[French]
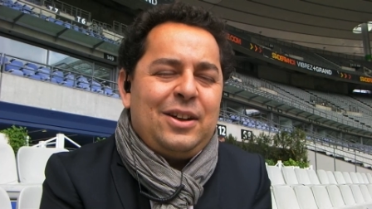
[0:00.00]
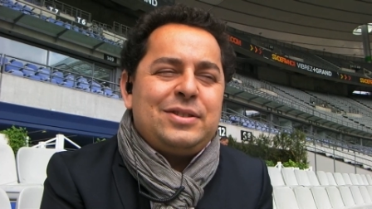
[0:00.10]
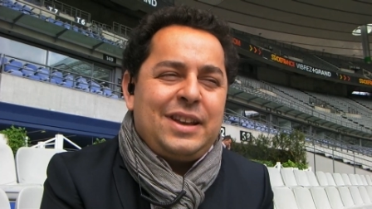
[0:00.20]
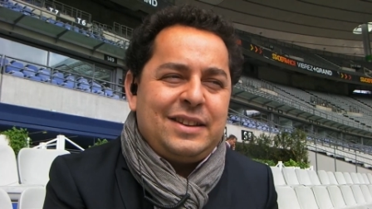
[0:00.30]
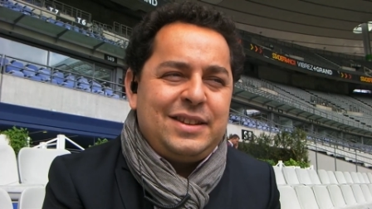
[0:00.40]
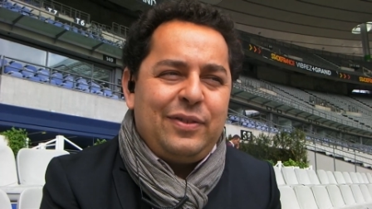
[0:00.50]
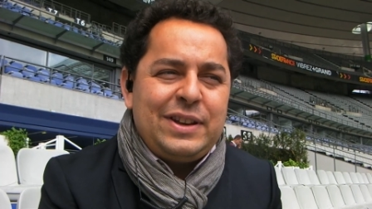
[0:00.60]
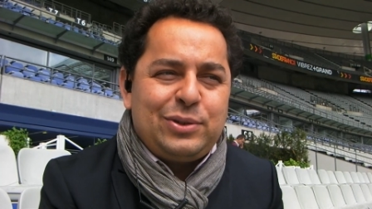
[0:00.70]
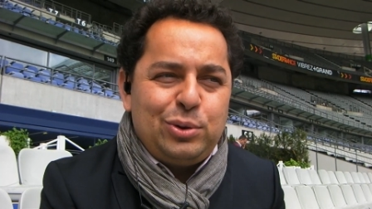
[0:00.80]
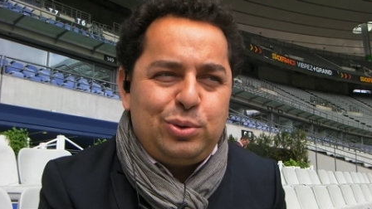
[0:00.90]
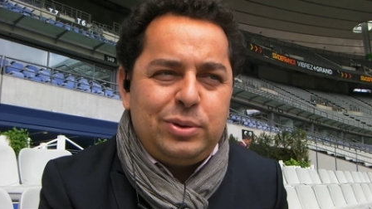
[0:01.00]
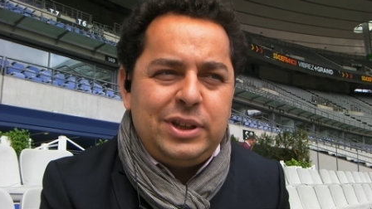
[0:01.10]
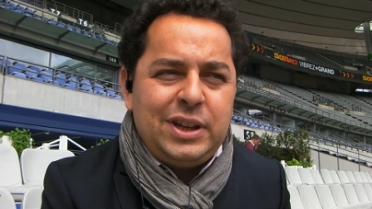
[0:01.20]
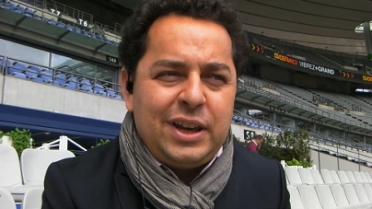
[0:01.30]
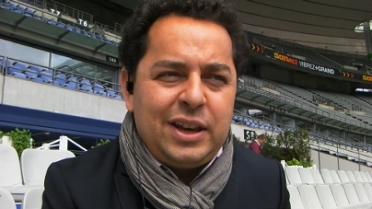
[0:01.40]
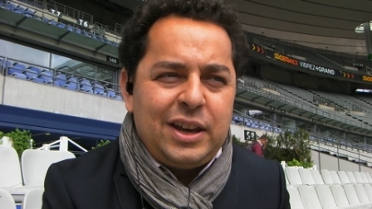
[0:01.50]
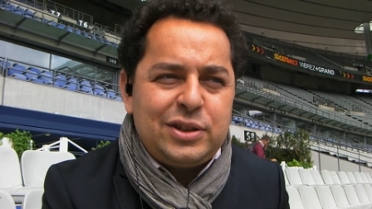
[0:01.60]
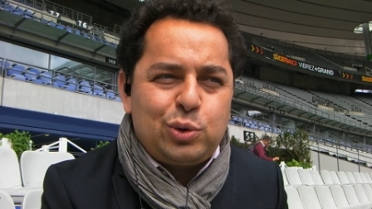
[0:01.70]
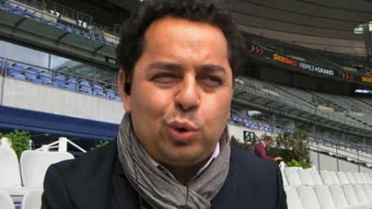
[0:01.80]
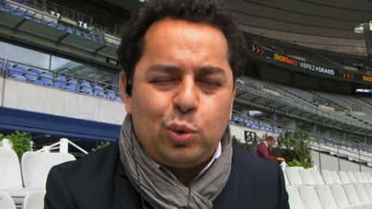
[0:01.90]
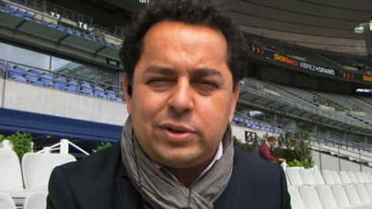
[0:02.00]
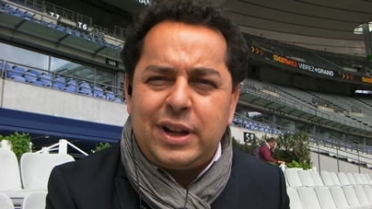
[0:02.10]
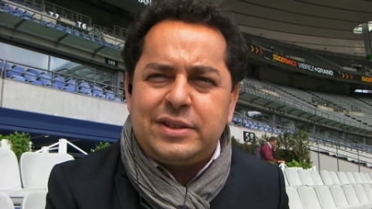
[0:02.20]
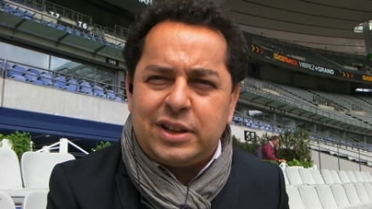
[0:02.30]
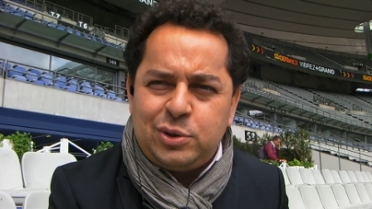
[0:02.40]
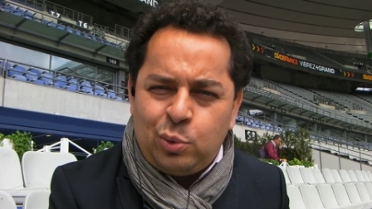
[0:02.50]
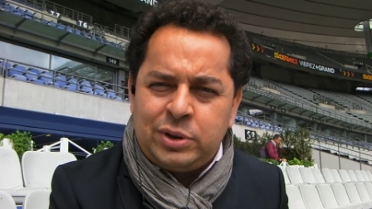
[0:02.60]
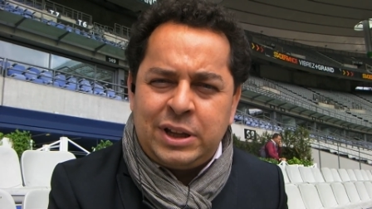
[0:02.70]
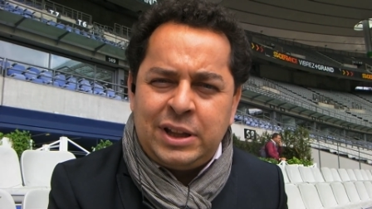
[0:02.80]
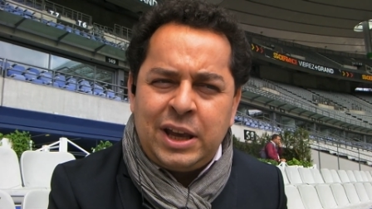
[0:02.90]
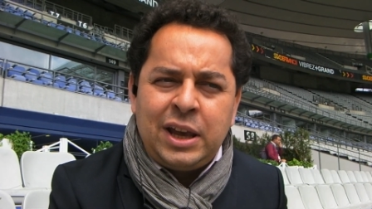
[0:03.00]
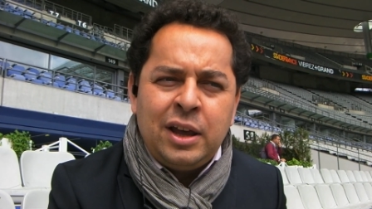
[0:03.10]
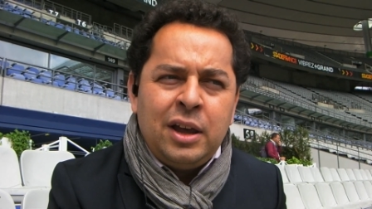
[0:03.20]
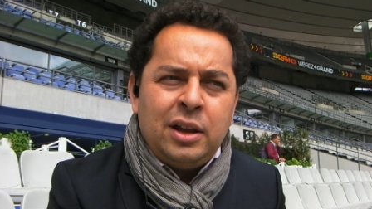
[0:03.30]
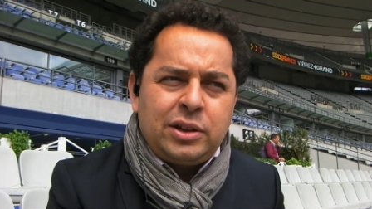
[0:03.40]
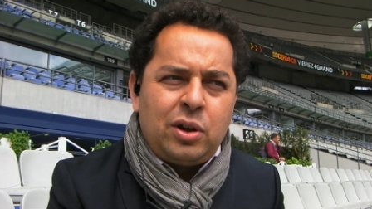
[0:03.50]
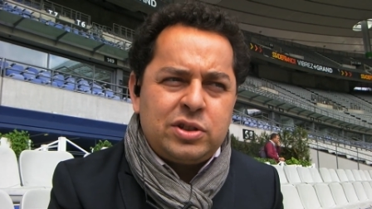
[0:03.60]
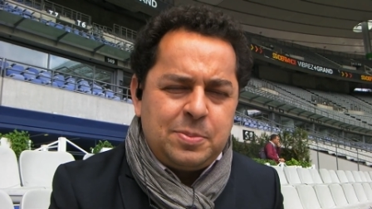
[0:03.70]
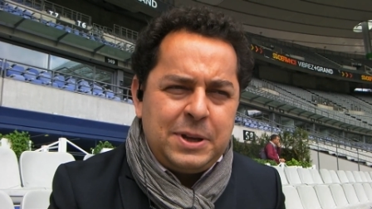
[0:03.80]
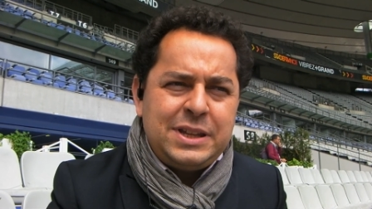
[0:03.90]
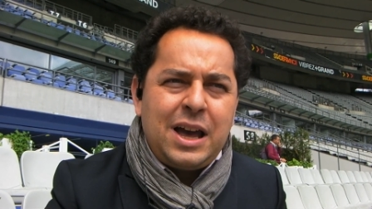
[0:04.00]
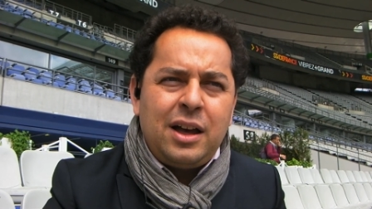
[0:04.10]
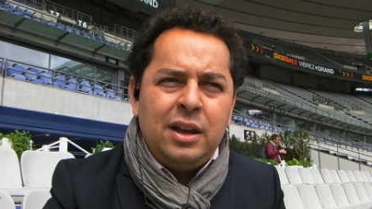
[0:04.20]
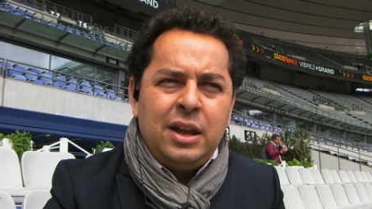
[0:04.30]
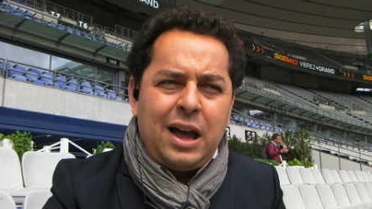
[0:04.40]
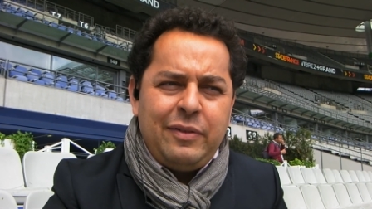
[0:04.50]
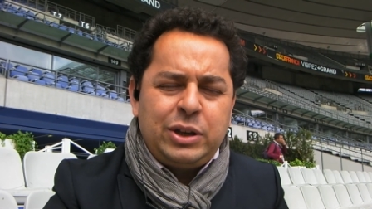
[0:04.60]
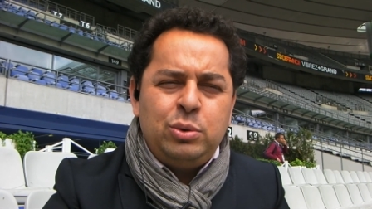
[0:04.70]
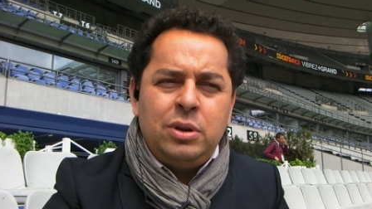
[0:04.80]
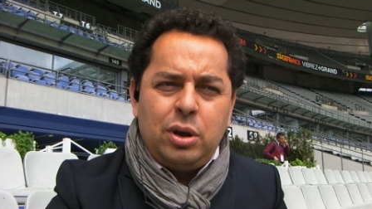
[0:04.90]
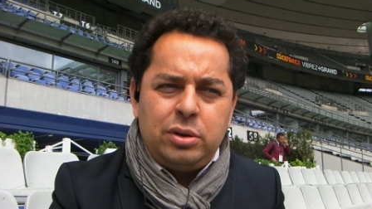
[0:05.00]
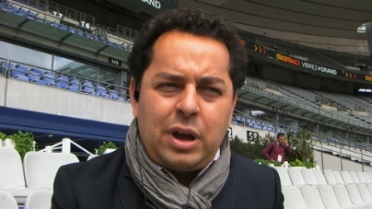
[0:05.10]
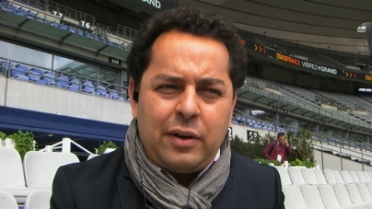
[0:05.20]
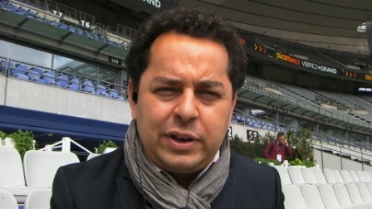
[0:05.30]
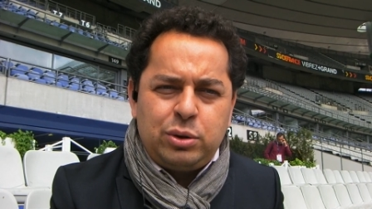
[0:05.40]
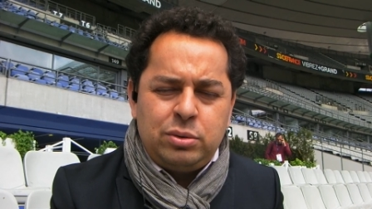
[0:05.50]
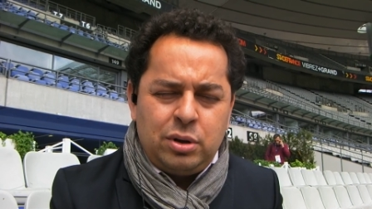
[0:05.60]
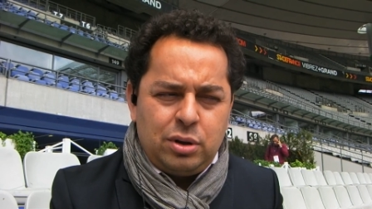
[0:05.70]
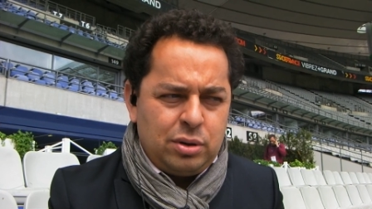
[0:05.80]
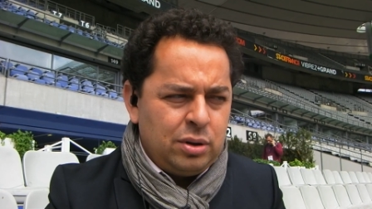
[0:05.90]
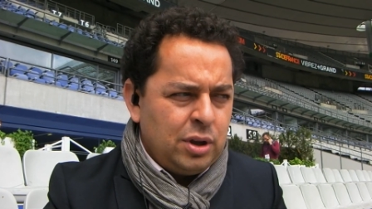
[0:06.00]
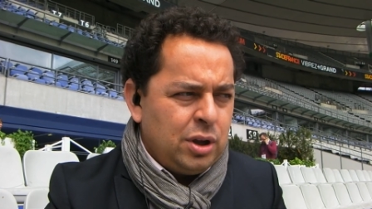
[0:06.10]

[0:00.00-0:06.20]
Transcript: Non, c'est assez vrai ce que tu dis. Et, ce qu'on constate, c'est que nous, on est né transmédia avec une, avec une, euh,